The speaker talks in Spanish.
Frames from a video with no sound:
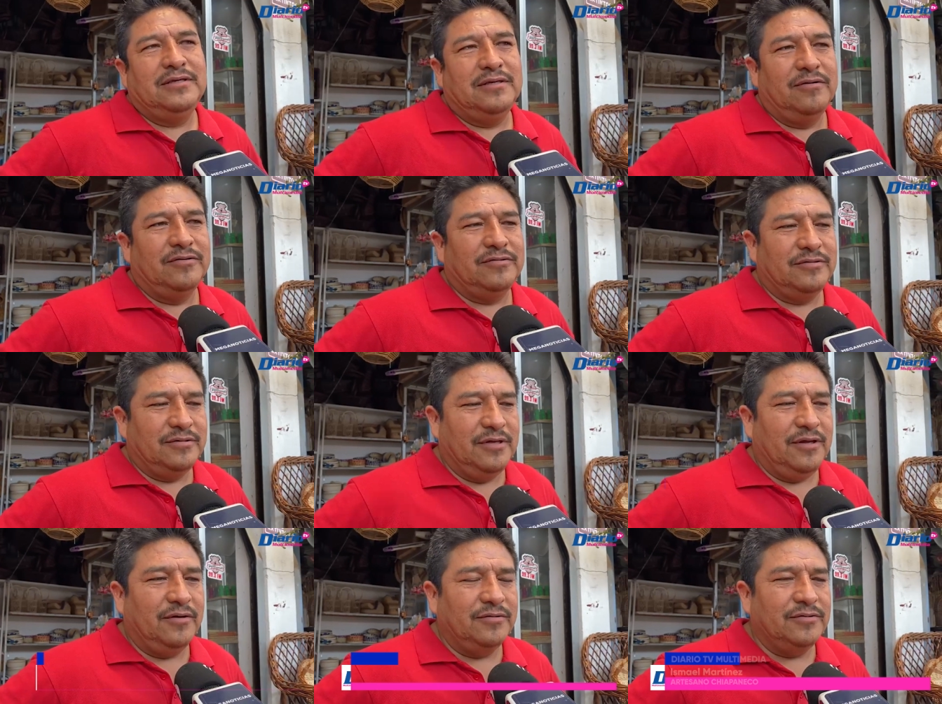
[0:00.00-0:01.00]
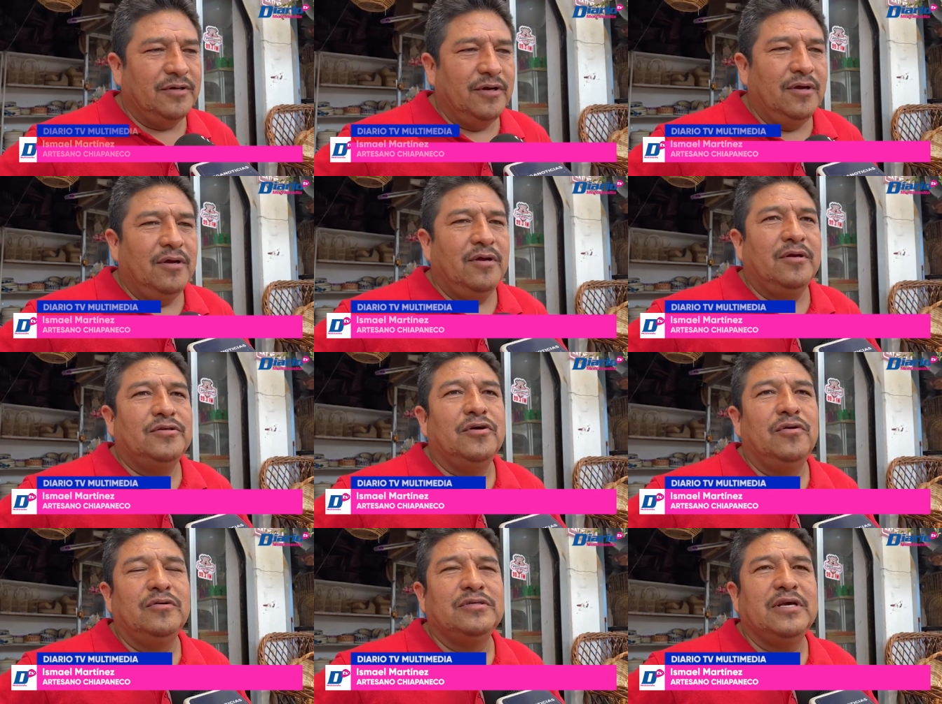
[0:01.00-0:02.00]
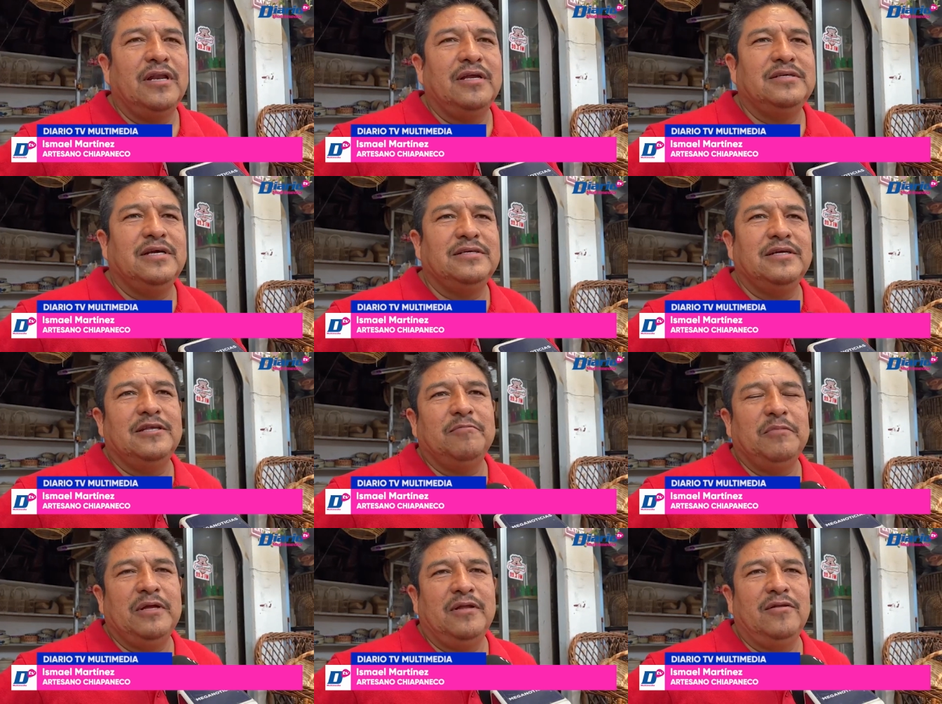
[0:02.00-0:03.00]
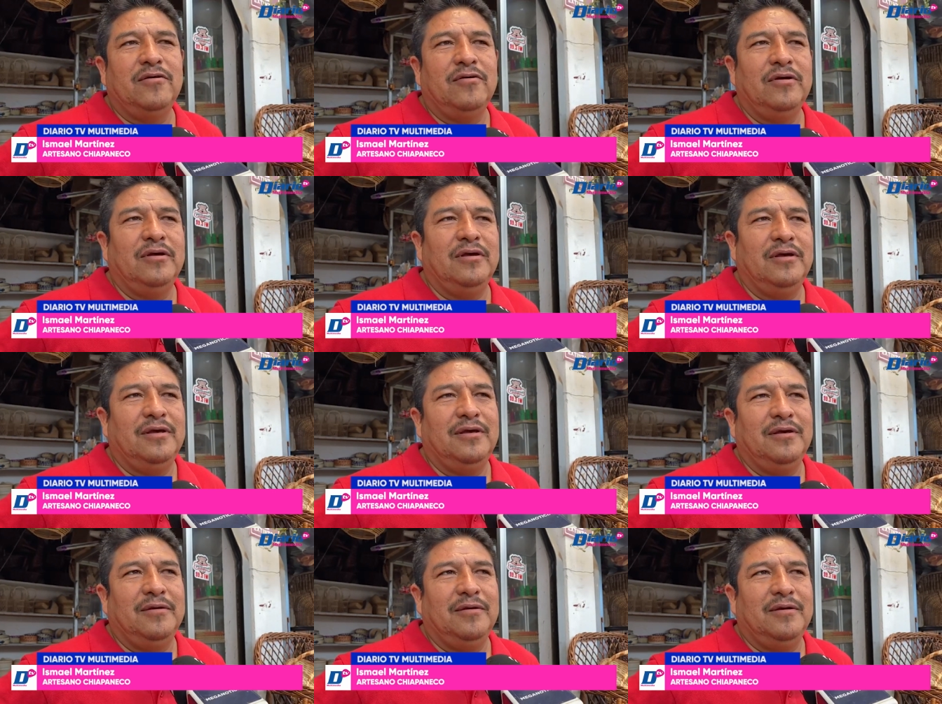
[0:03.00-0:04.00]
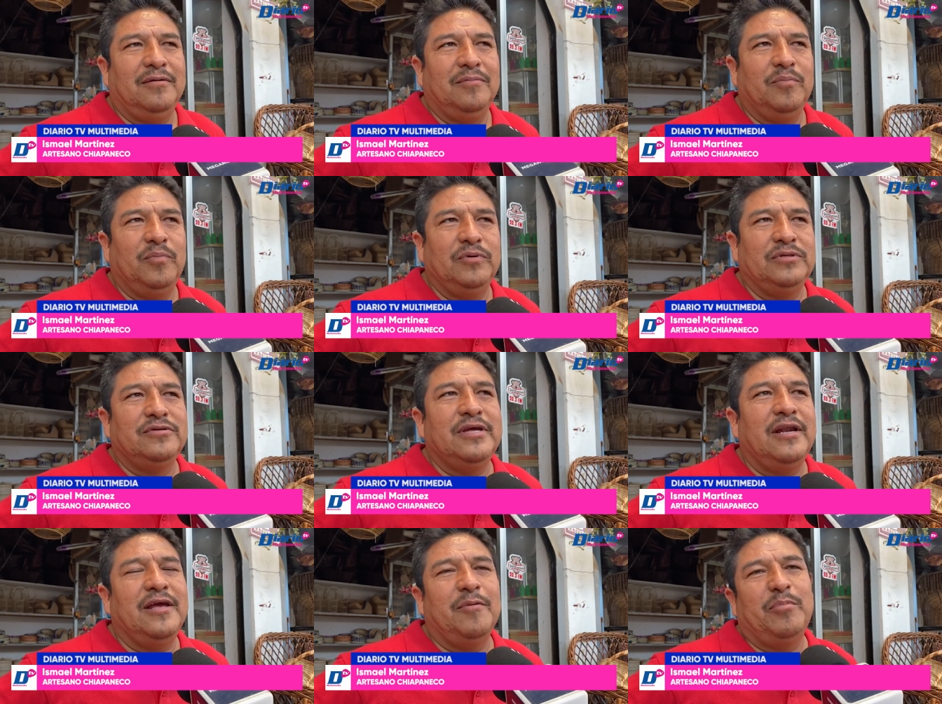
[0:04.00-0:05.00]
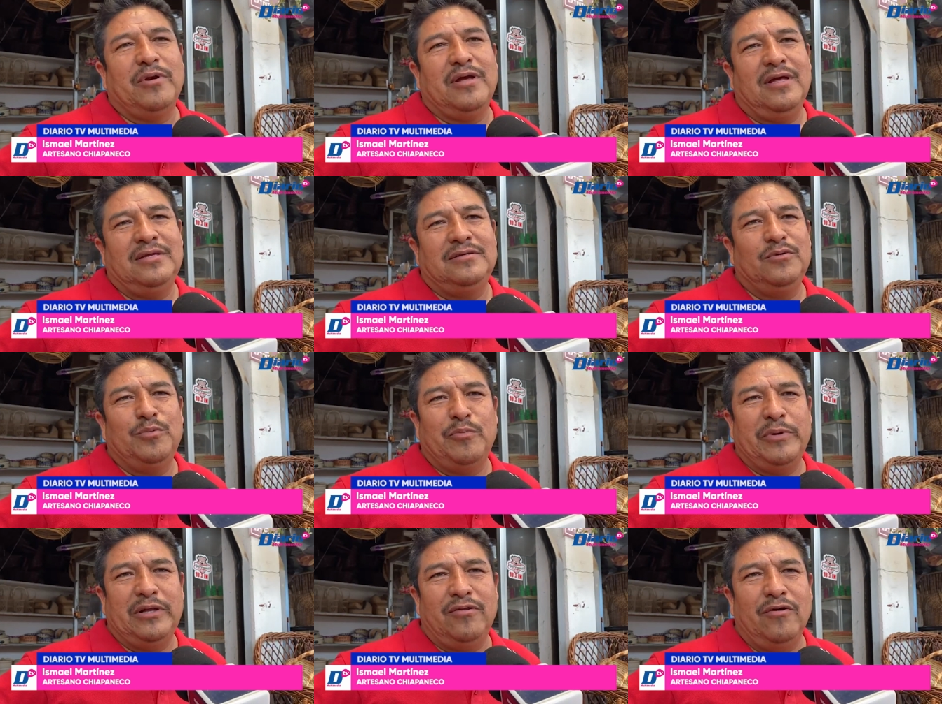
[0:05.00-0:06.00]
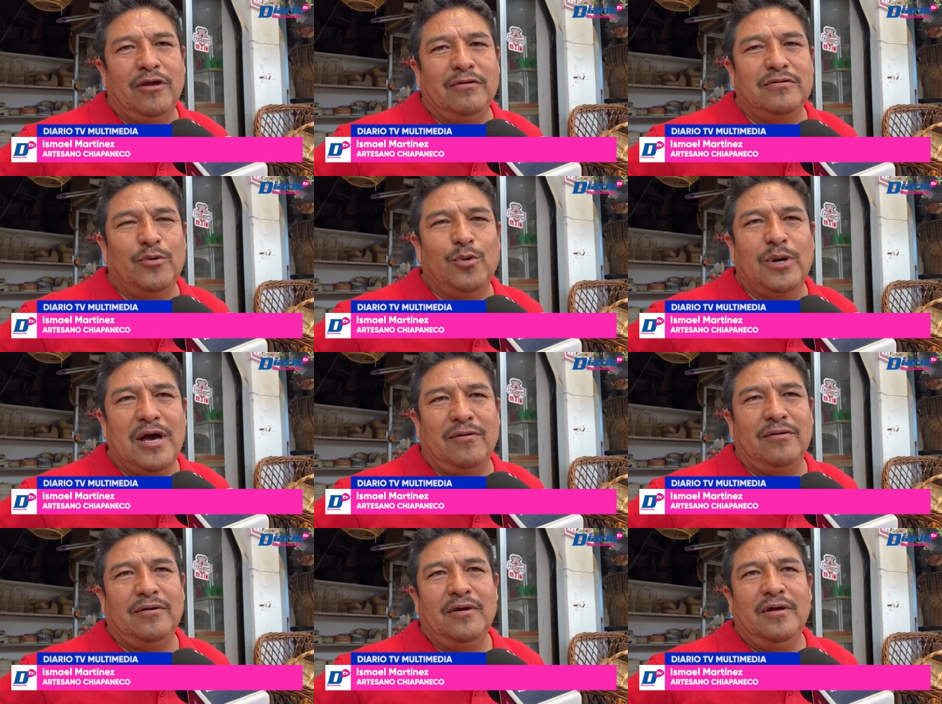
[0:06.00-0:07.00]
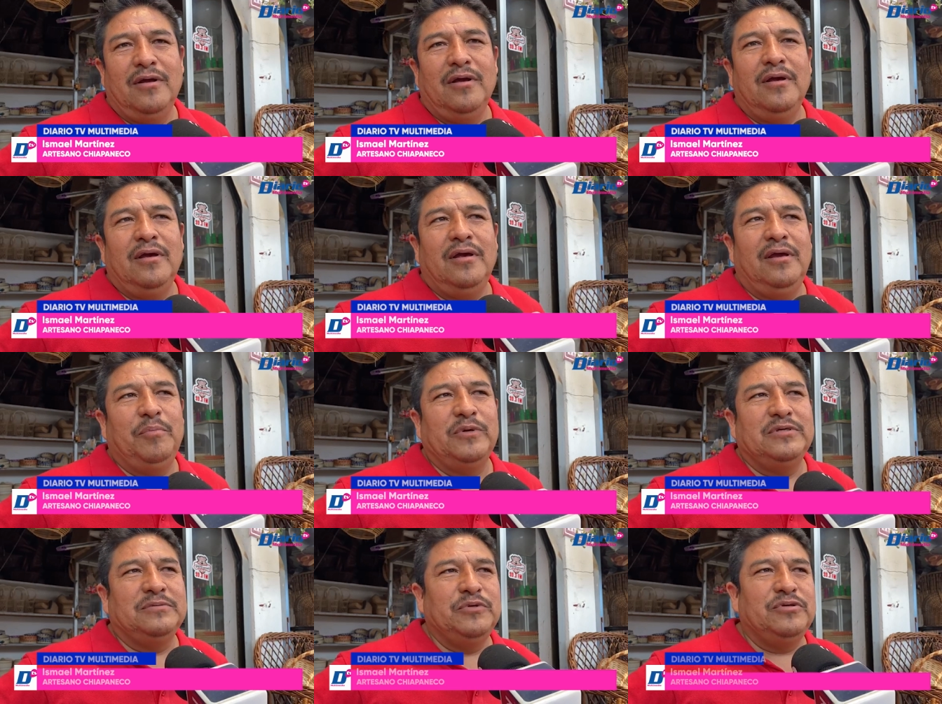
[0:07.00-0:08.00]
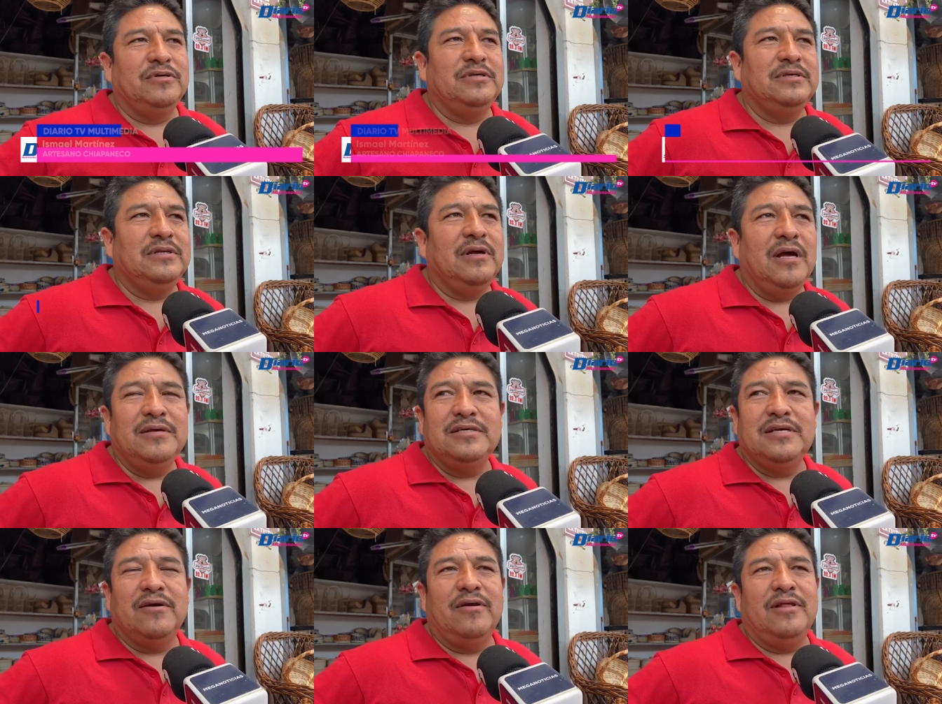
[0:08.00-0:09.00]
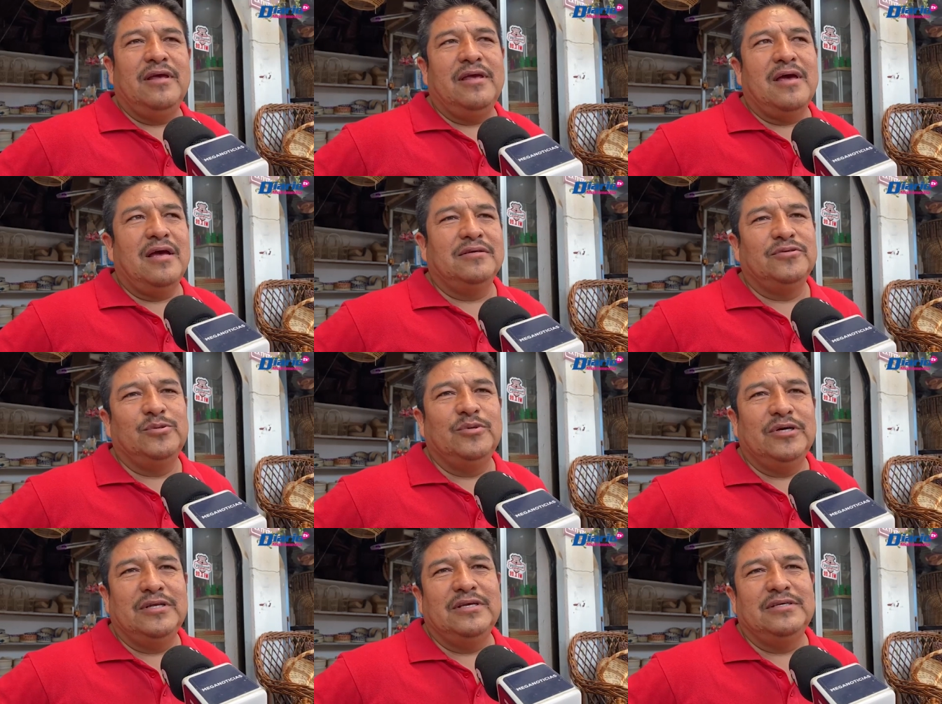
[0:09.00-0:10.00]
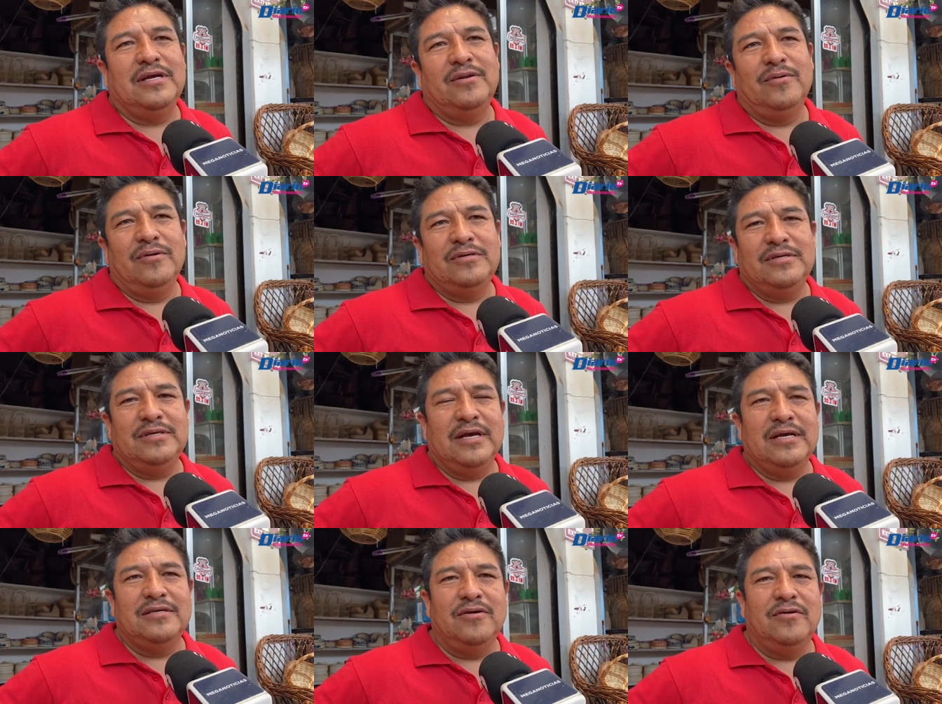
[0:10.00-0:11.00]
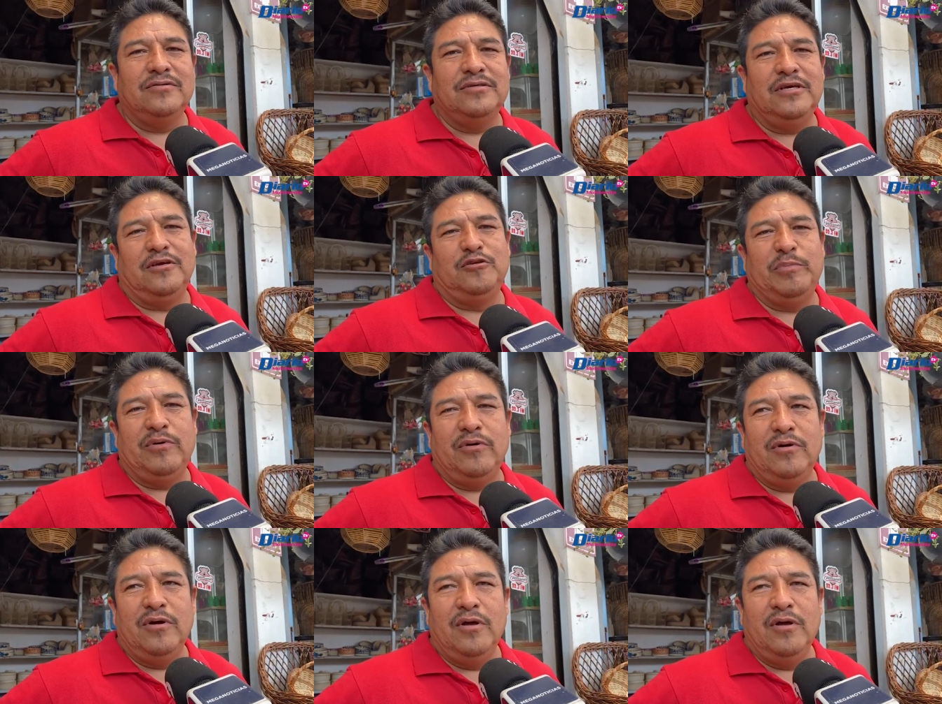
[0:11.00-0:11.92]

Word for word: los niños son los que les da sentimiento y pues nostalgia porque en su momento ellos lo jugaron y pues muchos dicen, no, es que ahorita ya estos juguetes ya no los hacen caso a los niños, pero